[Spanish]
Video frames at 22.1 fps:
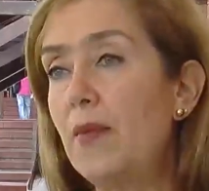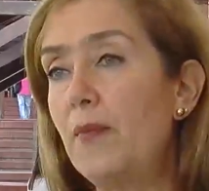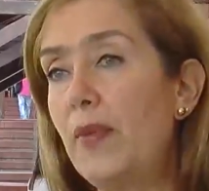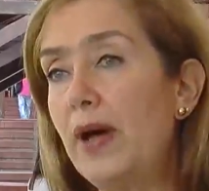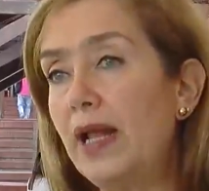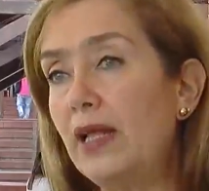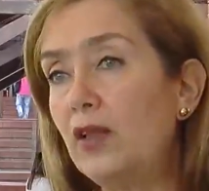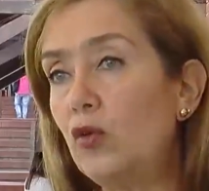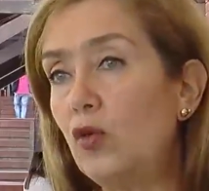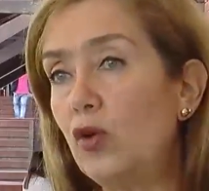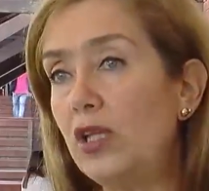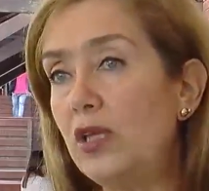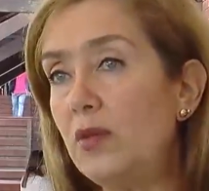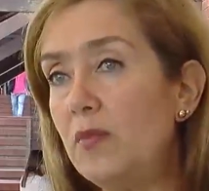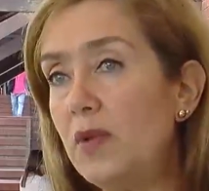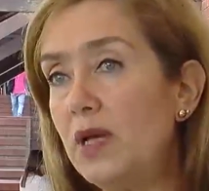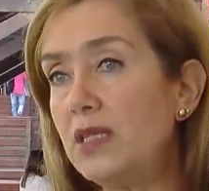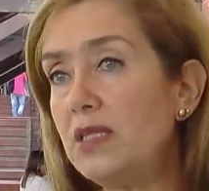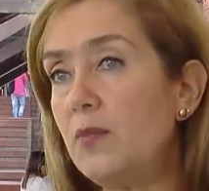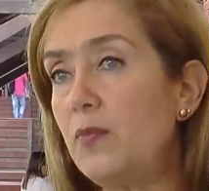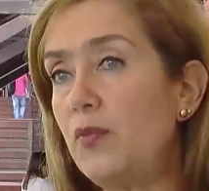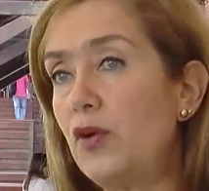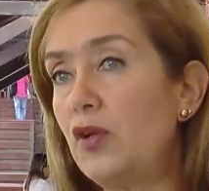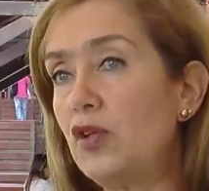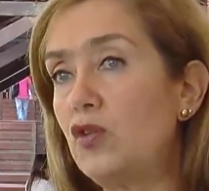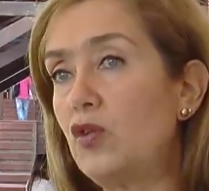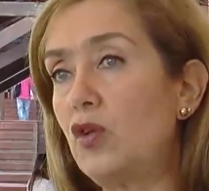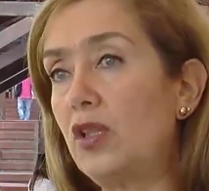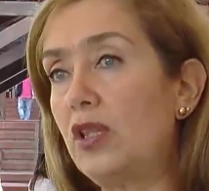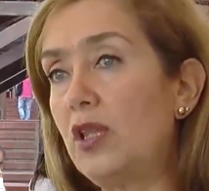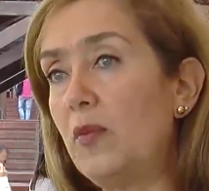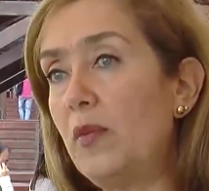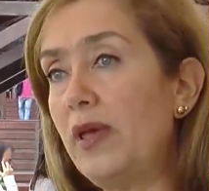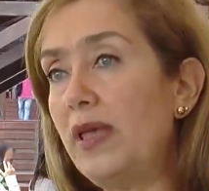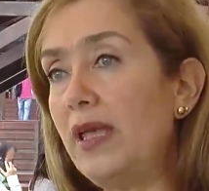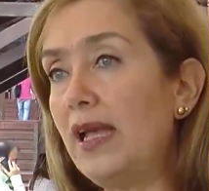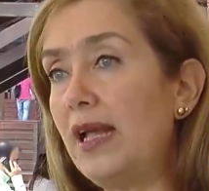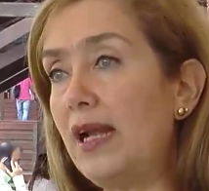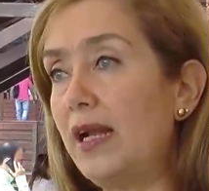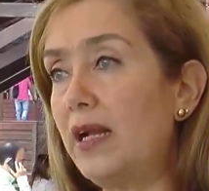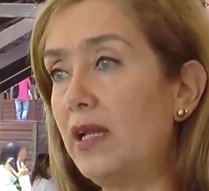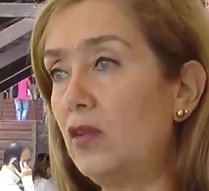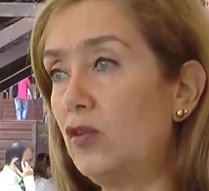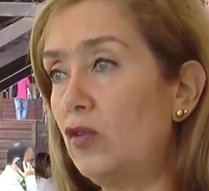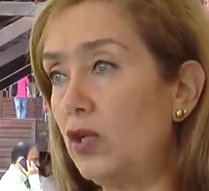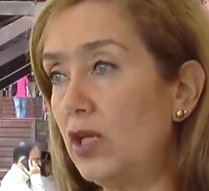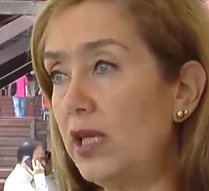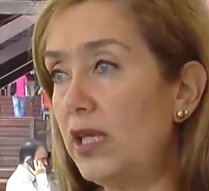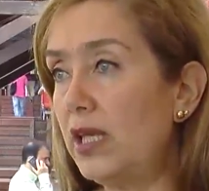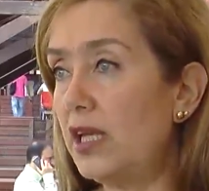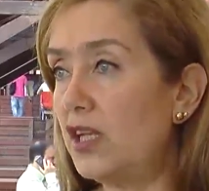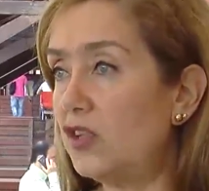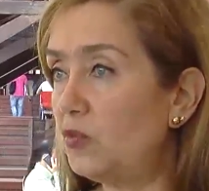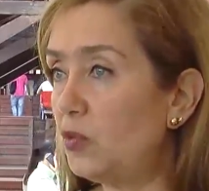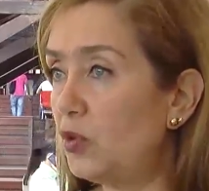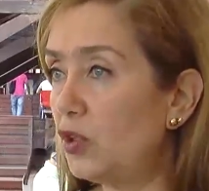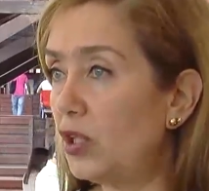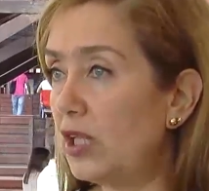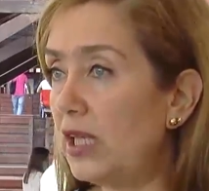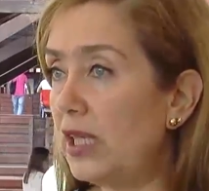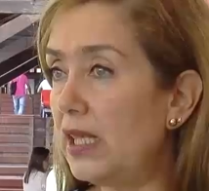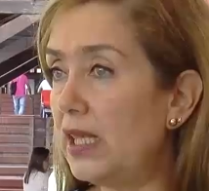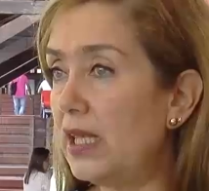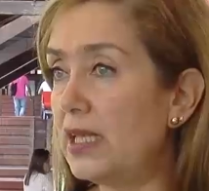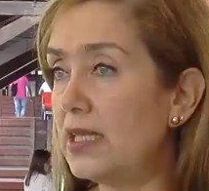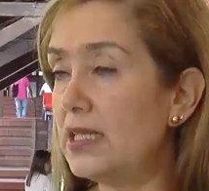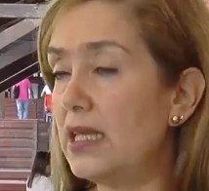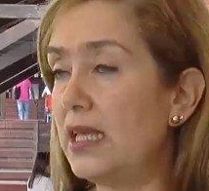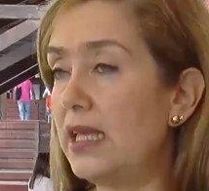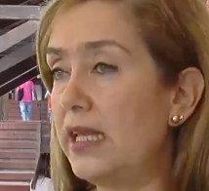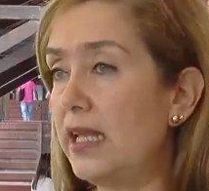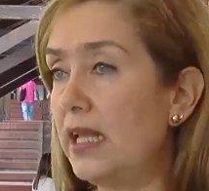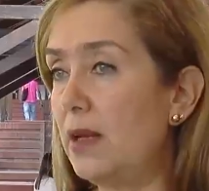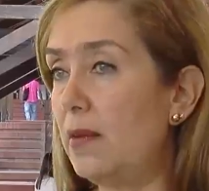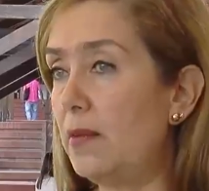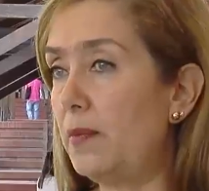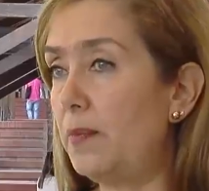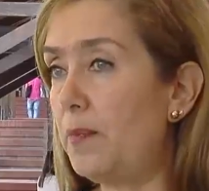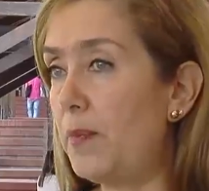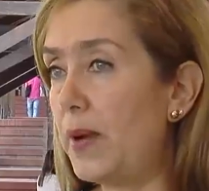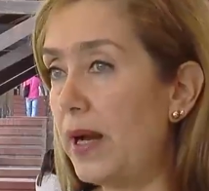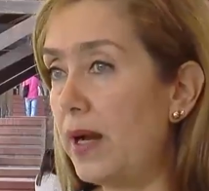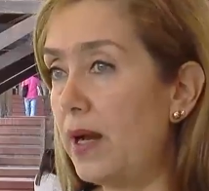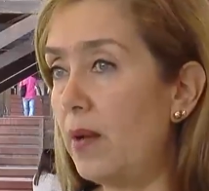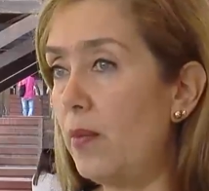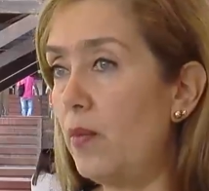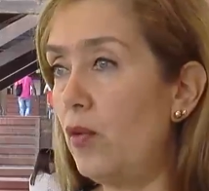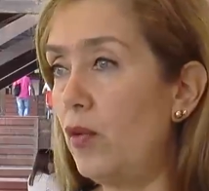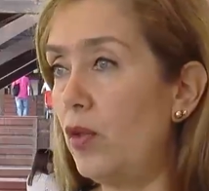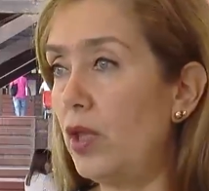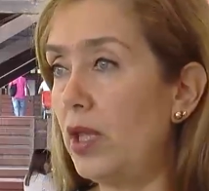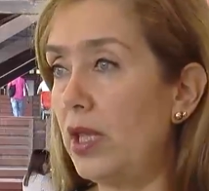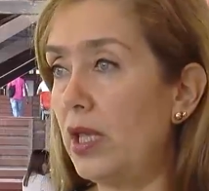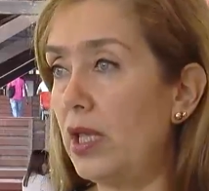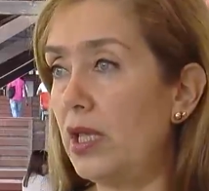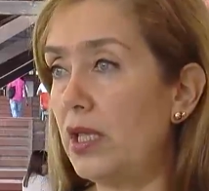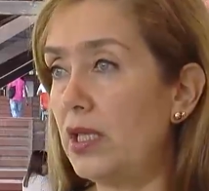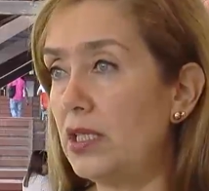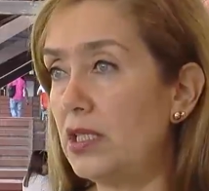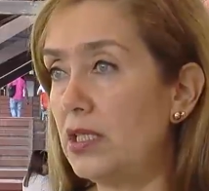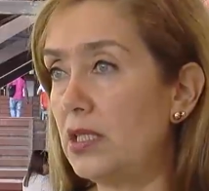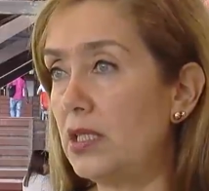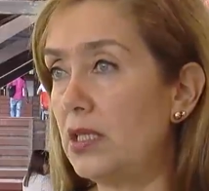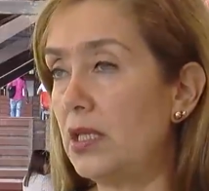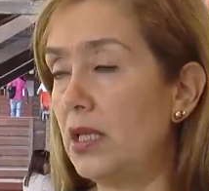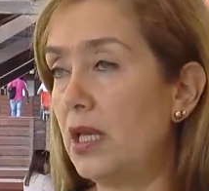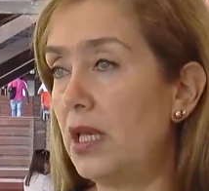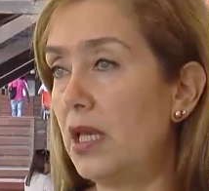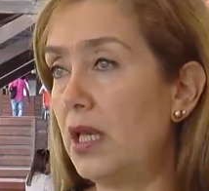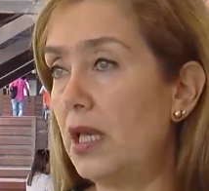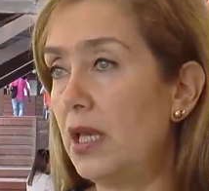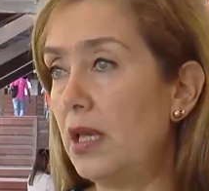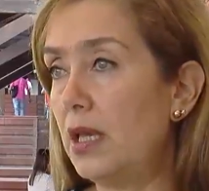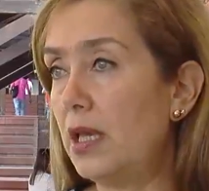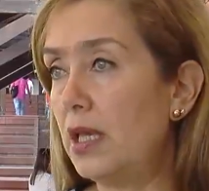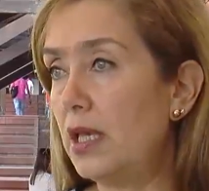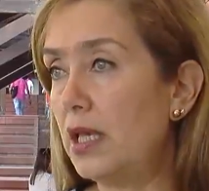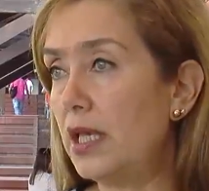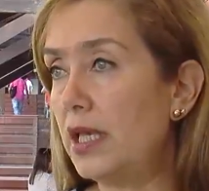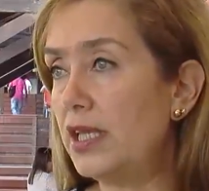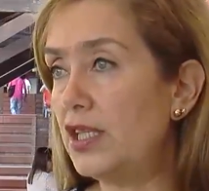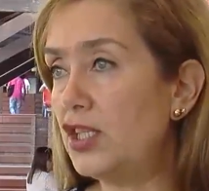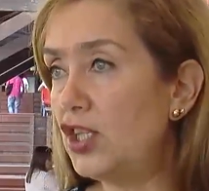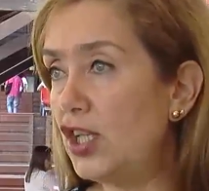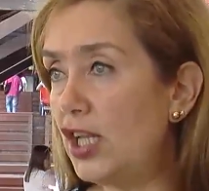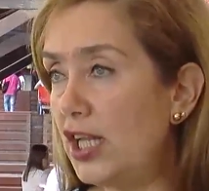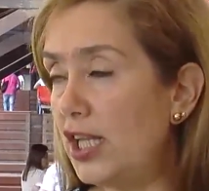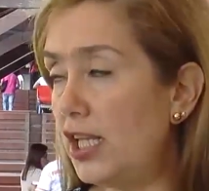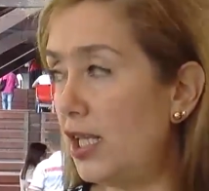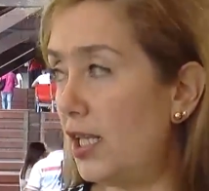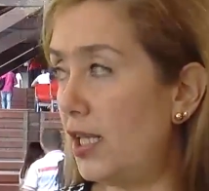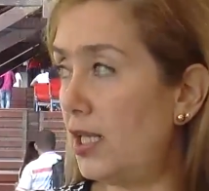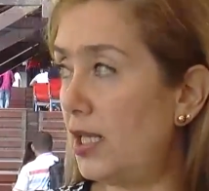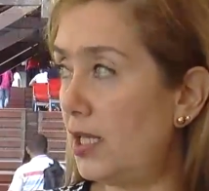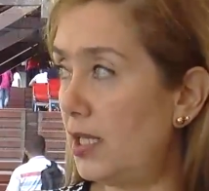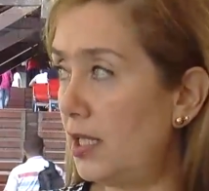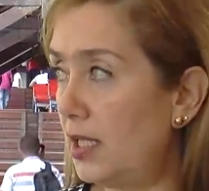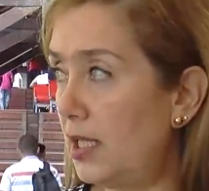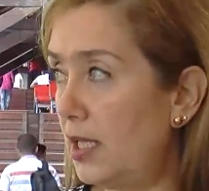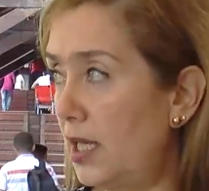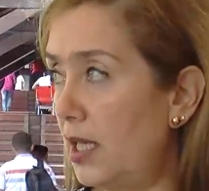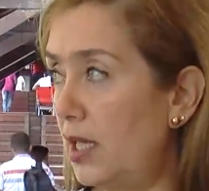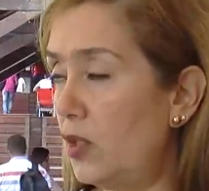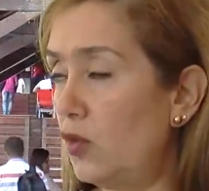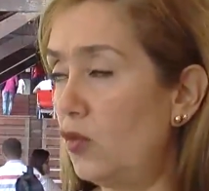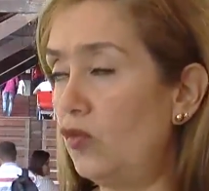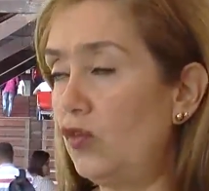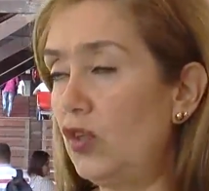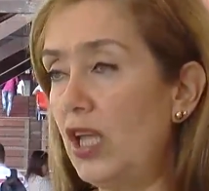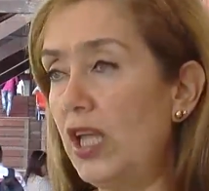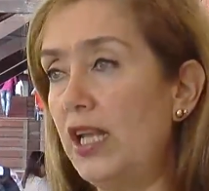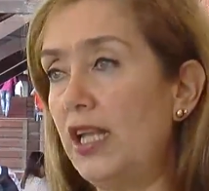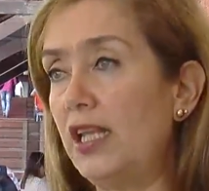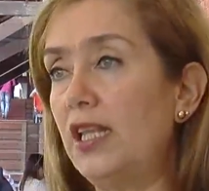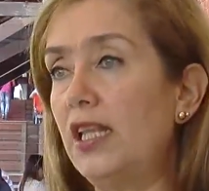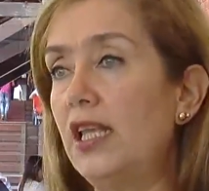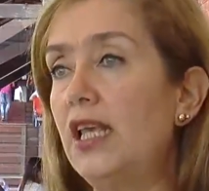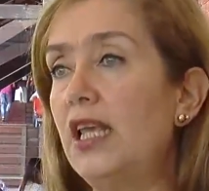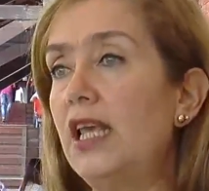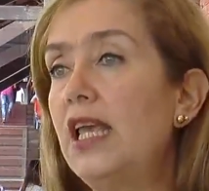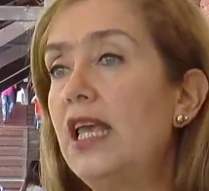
Para Tolima se priorizó el tema de declaratoria de áreas protegidas en el páramo de eh, Chilí que ellos tienen.